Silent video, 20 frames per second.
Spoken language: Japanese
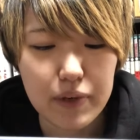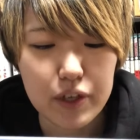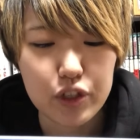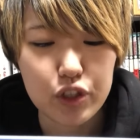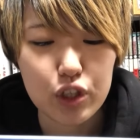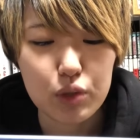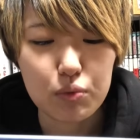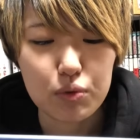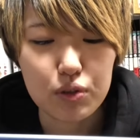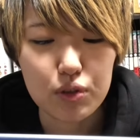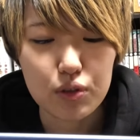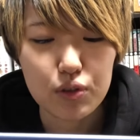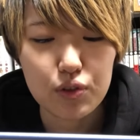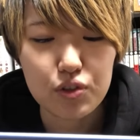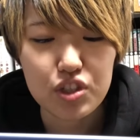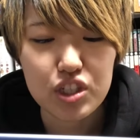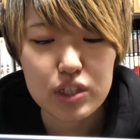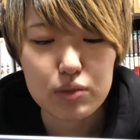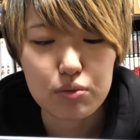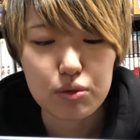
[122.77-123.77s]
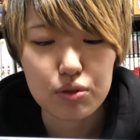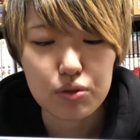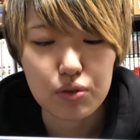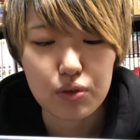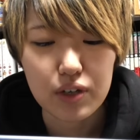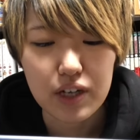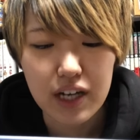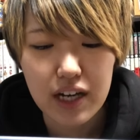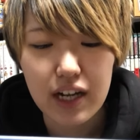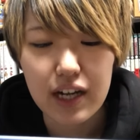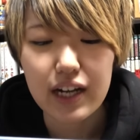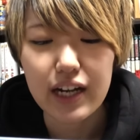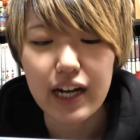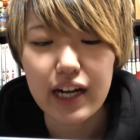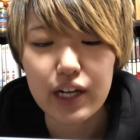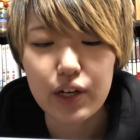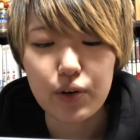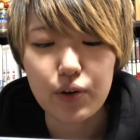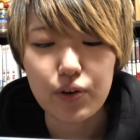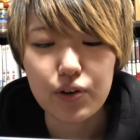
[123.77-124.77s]
Perfume の YouTube とか
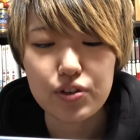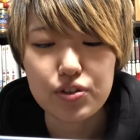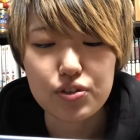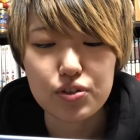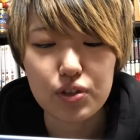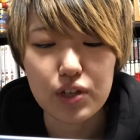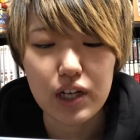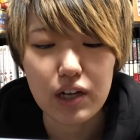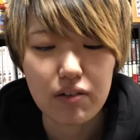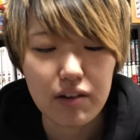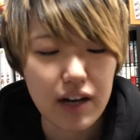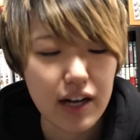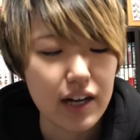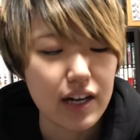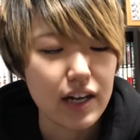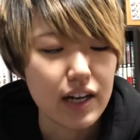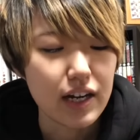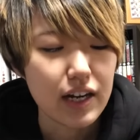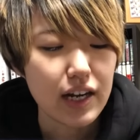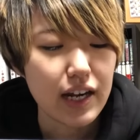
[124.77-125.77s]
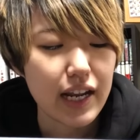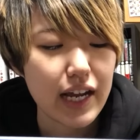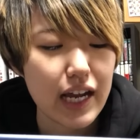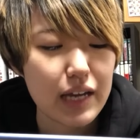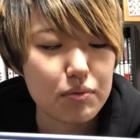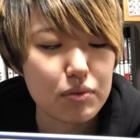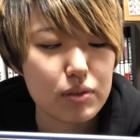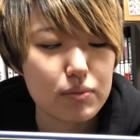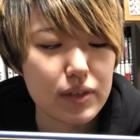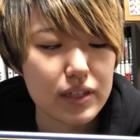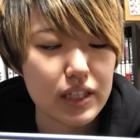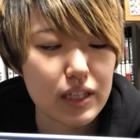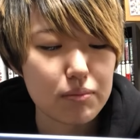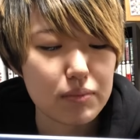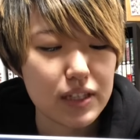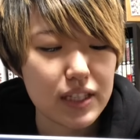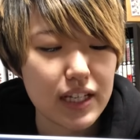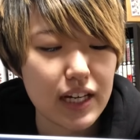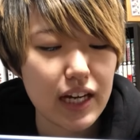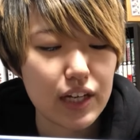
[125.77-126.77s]
解放誌とかはライブまで
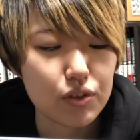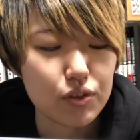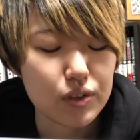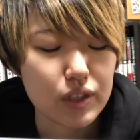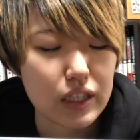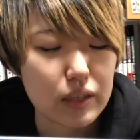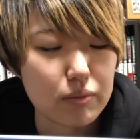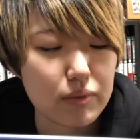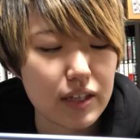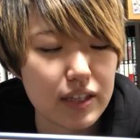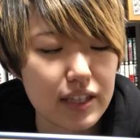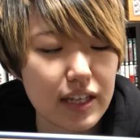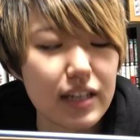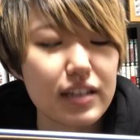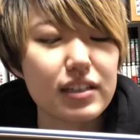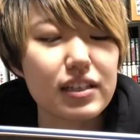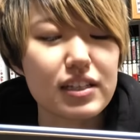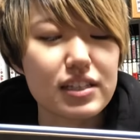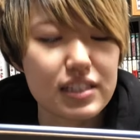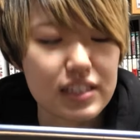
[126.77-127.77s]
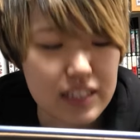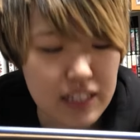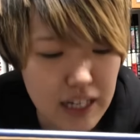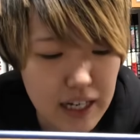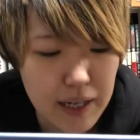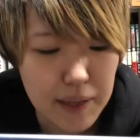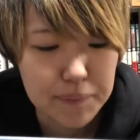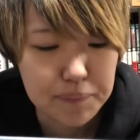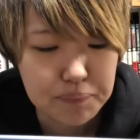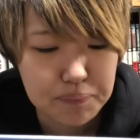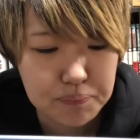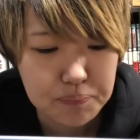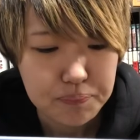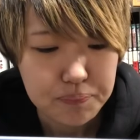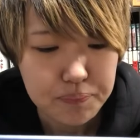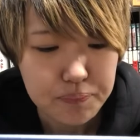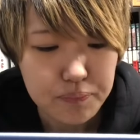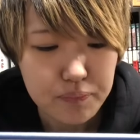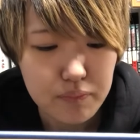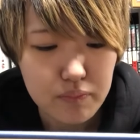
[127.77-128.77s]
見ないと決めたんですが
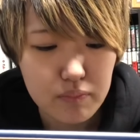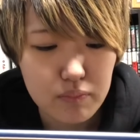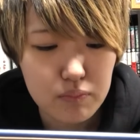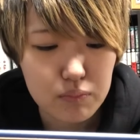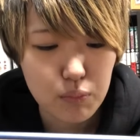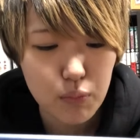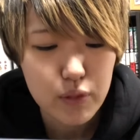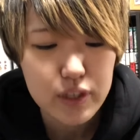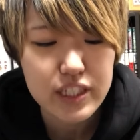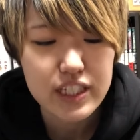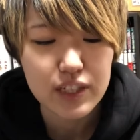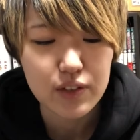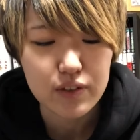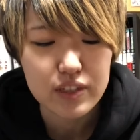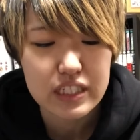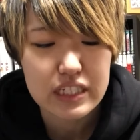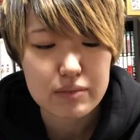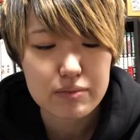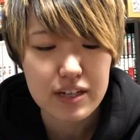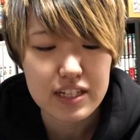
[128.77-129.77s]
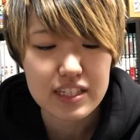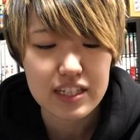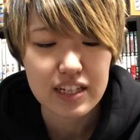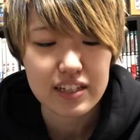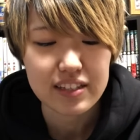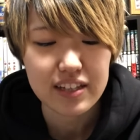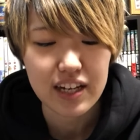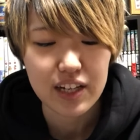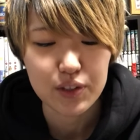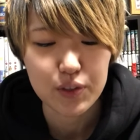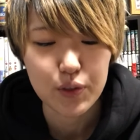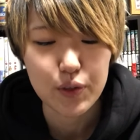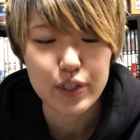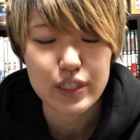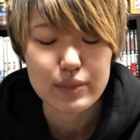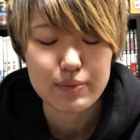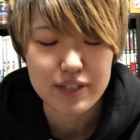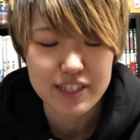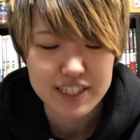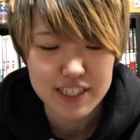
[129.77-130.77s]
もし小島さんならどう
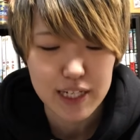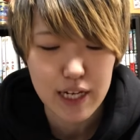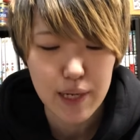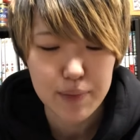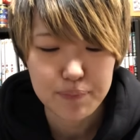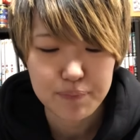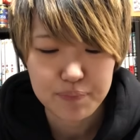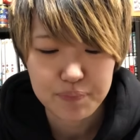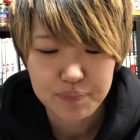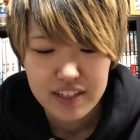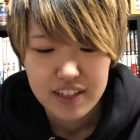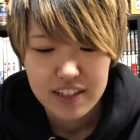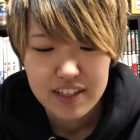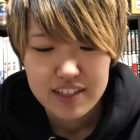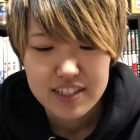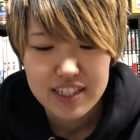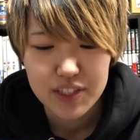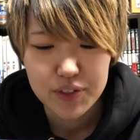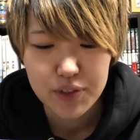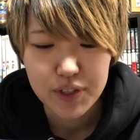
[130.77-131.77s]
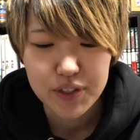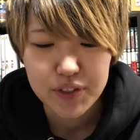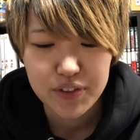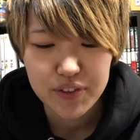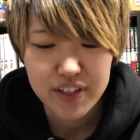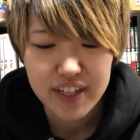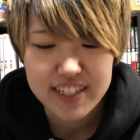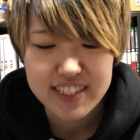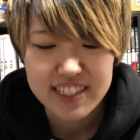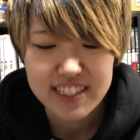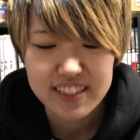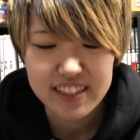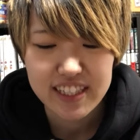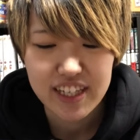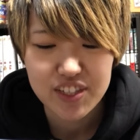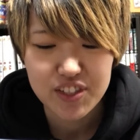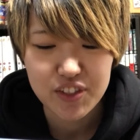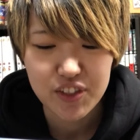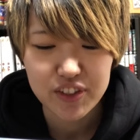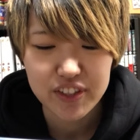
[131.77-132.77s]
しますか瀬戸りとか知っ
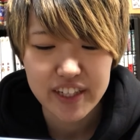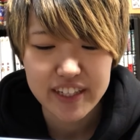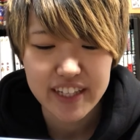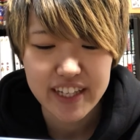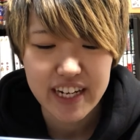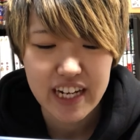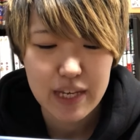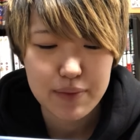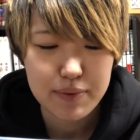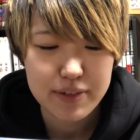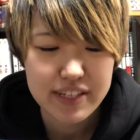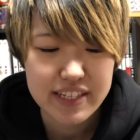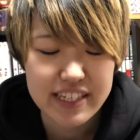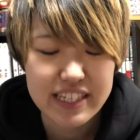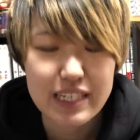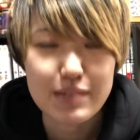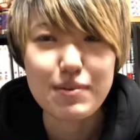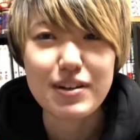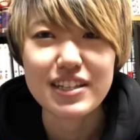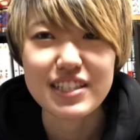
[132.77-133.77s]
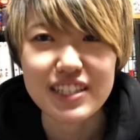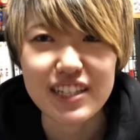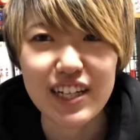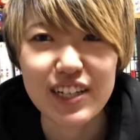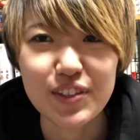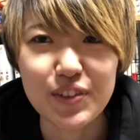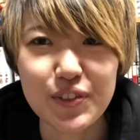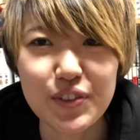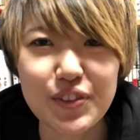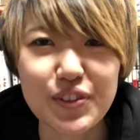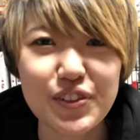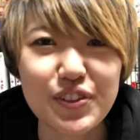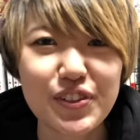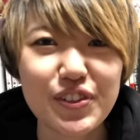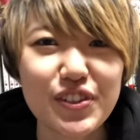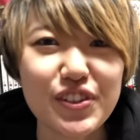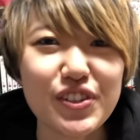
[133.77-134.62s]
た状態でライブに行きますかという、